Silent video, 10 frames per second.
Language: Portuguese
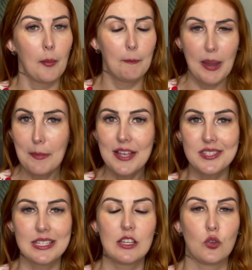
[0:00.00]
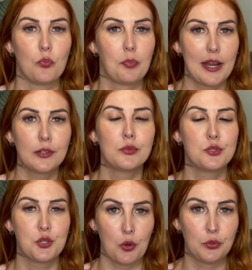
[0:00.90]
bebezinho perto
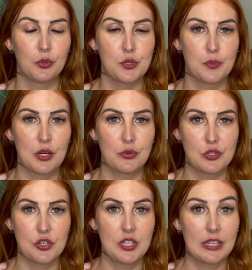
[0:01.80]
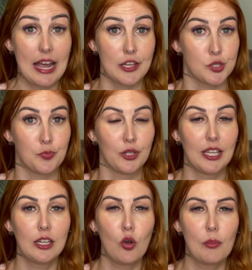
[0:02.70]
de outros bancos digitais, porque
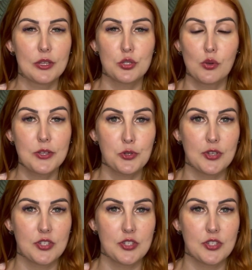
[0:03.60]
ele começou as suas